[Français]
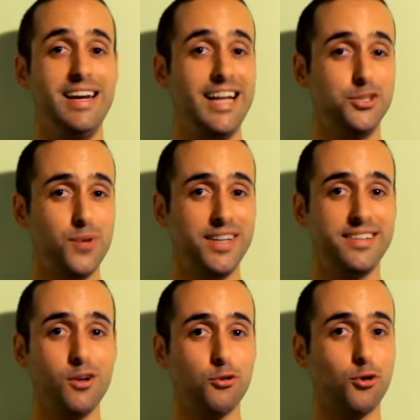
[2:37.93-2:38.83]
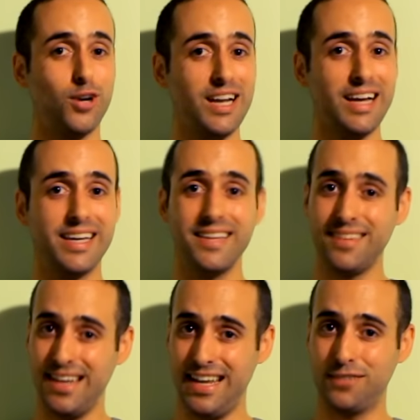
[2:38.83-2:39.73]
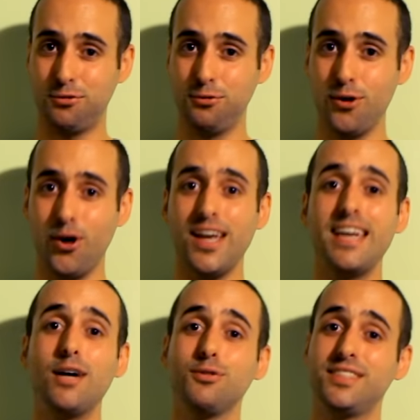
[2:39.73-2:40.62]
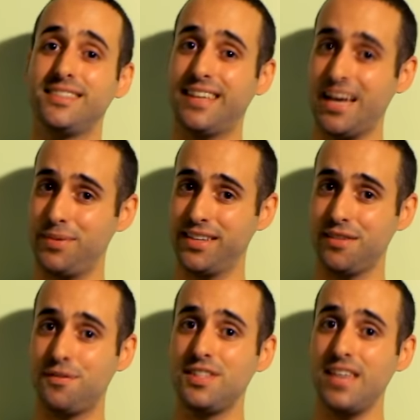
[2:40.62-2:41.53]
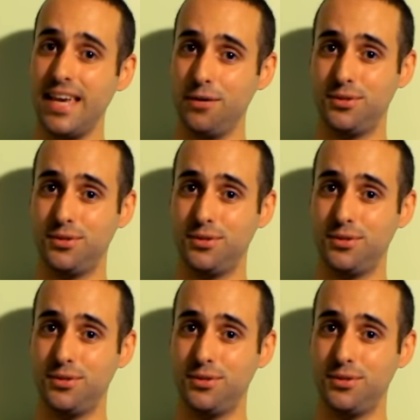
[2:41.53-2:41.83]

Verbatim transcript: La dualité entre Clark Kent et Lex Luthor est là aussi très bien définie et